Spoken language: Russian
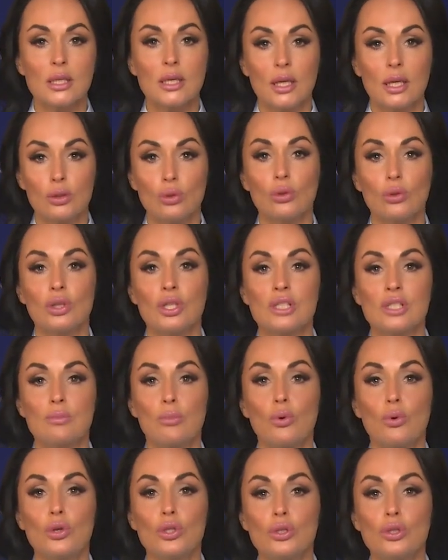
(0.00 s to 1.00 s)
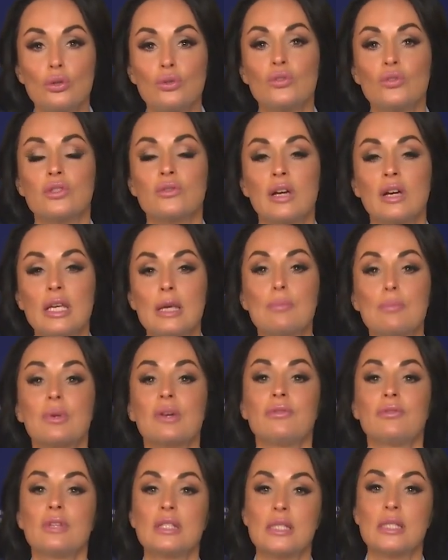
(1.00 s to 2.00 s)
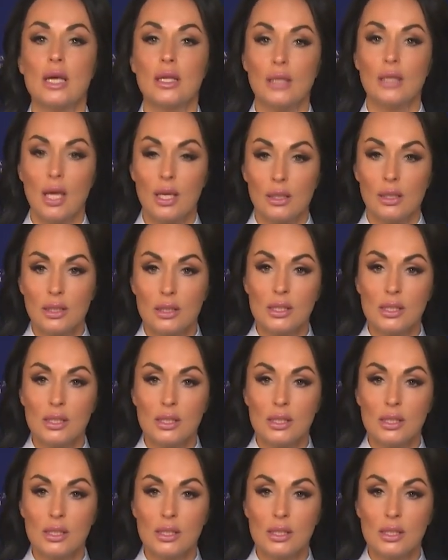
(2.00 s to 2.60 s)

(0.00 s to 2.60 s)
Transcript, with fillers: которые используют в своей профессиональной